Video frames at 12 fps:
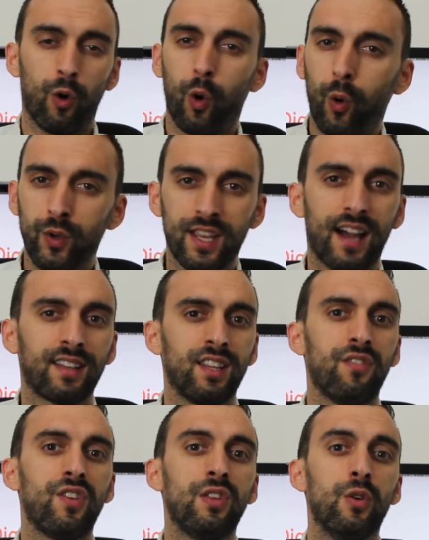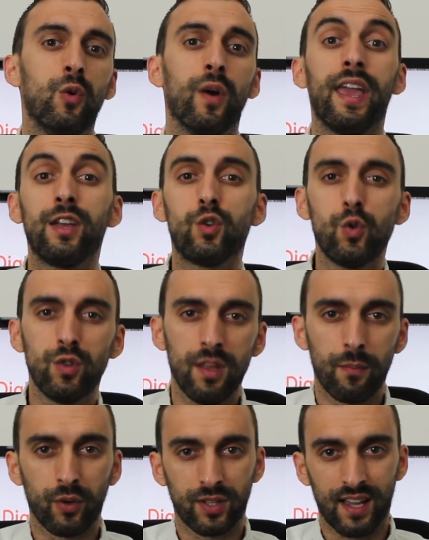regardent des vidéos, écoutent
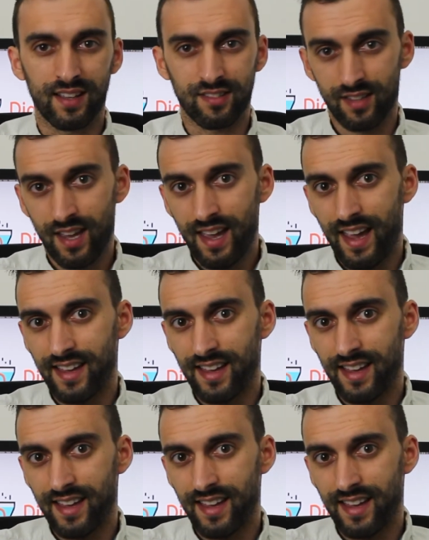des podcasts.